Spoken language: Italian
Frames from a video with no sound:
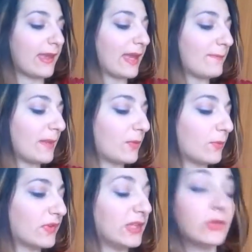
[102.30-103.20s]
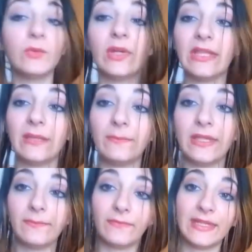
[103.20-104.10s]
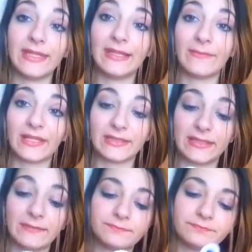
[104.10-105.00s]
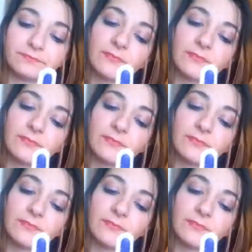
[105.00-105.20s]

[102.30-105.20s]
e abbiamo questi due tipi di limette